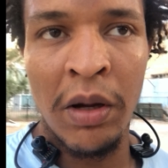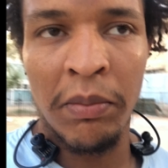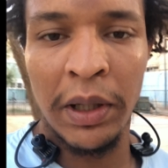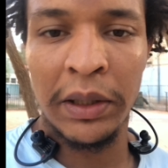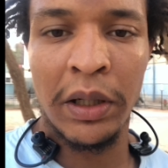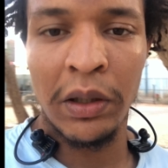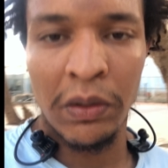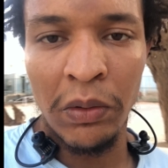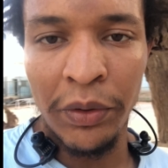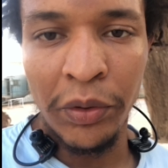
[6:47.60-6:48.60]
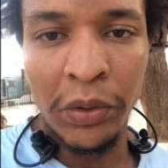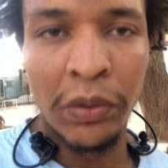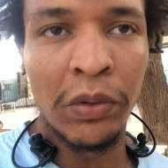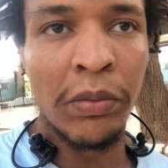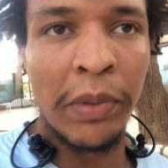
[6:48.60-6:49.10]
مالغري كو
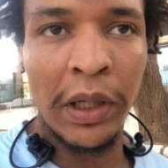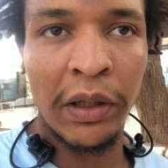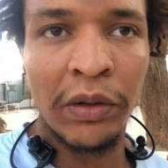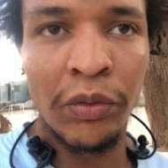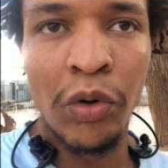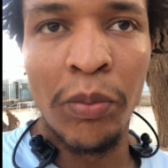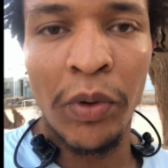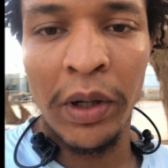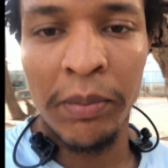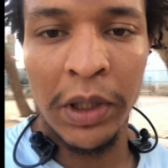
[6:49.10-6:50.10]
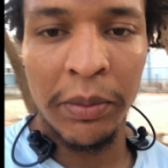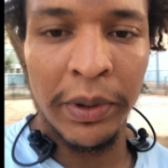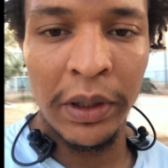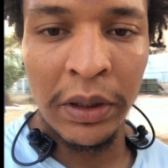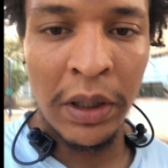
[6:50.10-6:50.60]
عنده بالك دو موا ملي
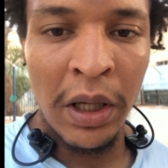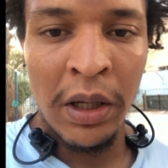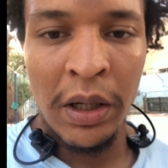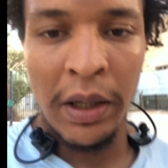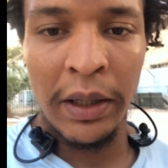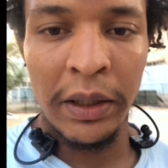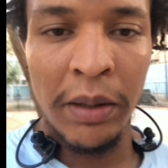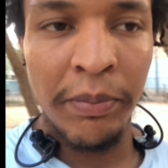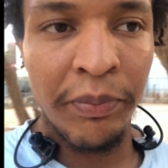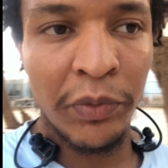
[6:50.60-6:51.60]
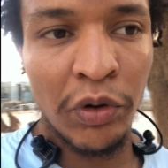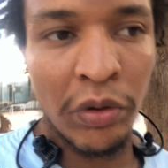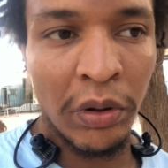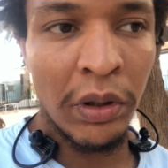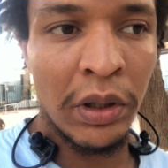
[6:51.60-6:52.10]
بدا هذا
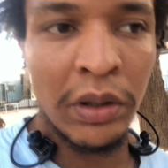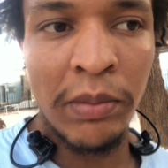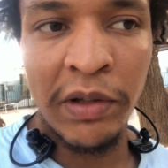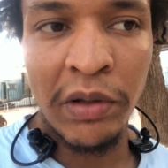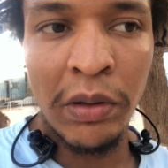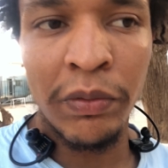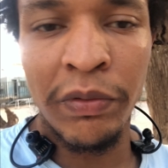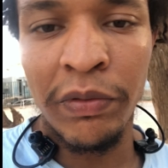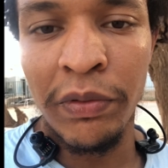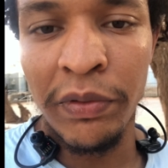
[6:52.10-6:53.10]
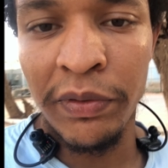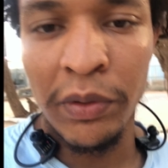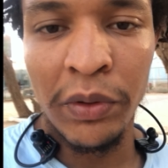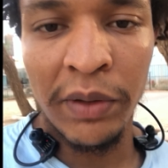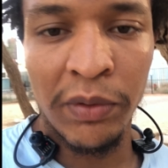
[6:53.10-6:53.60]
شغل مازالو في
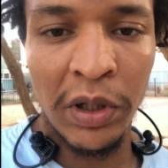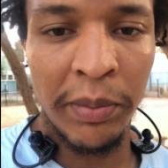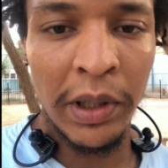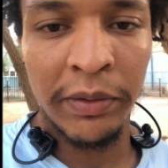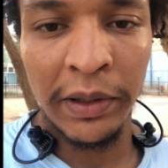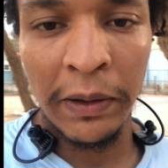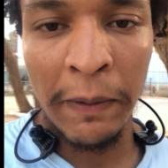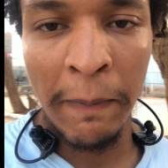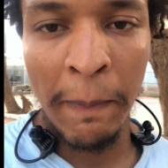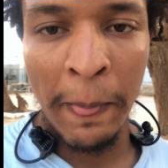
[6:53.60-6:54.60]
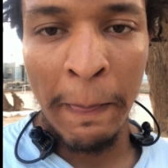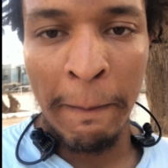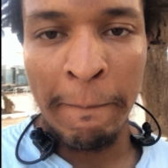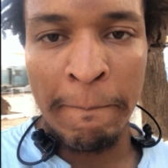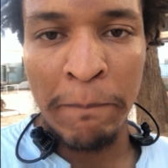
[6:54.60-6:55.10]
لو نيفو اللي بدا فيه
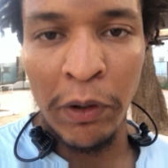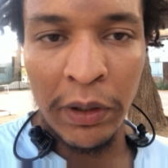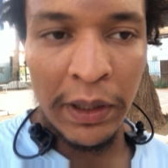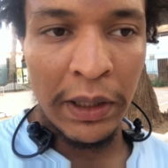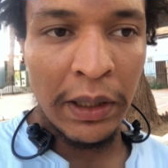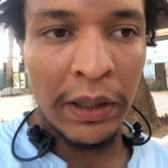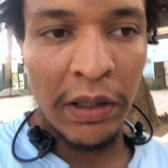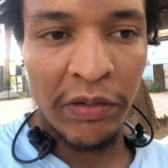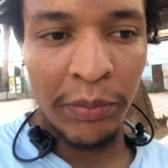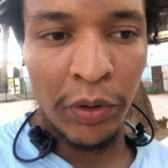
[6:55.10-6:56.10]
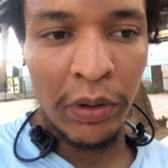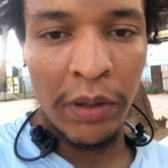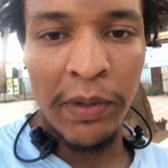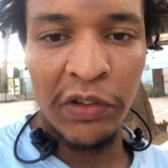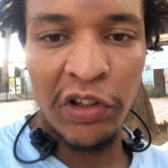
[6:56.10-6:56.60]
دونك علاه لازم دوكا
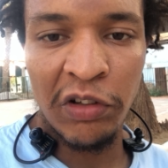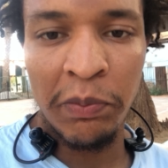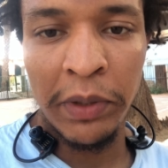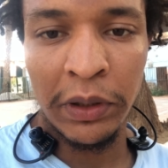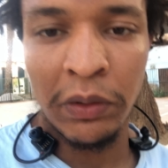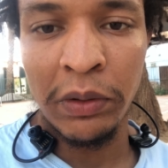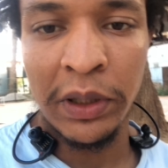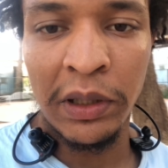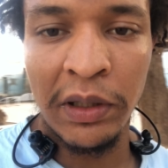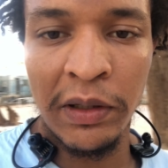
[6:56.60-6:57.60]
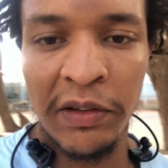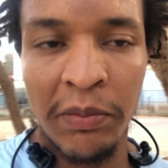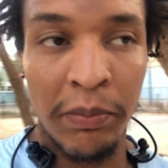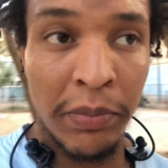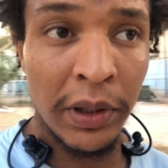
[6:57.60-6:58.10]
ما نجريش بميثود واحده لازم
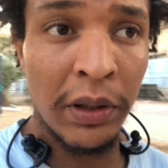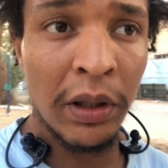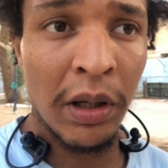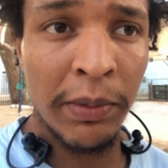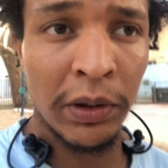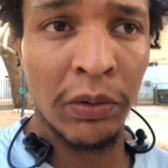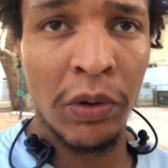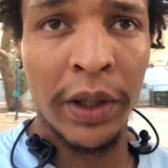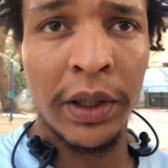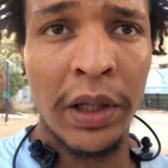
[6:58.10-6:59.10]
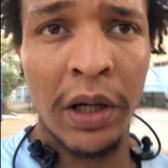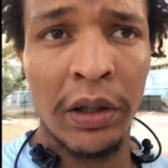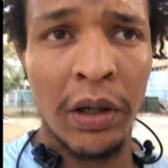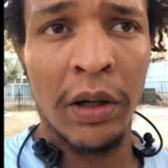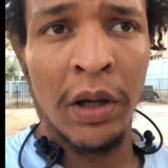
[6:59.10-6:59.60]
نبدل لا ميثود وهذه
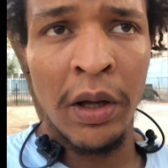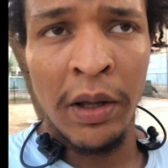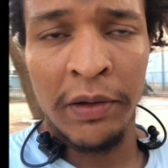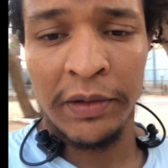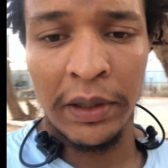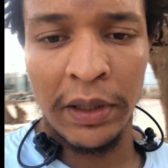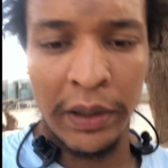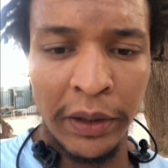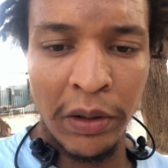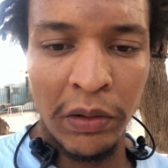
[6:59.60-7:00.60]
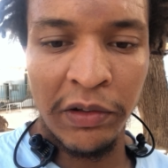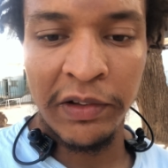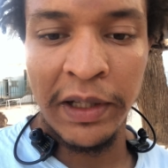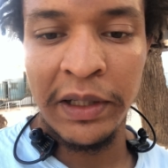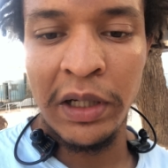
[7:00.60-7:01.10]
داخله سطاد كي نروح
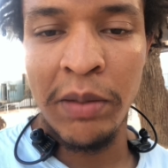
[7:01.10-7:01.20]
للصطاد على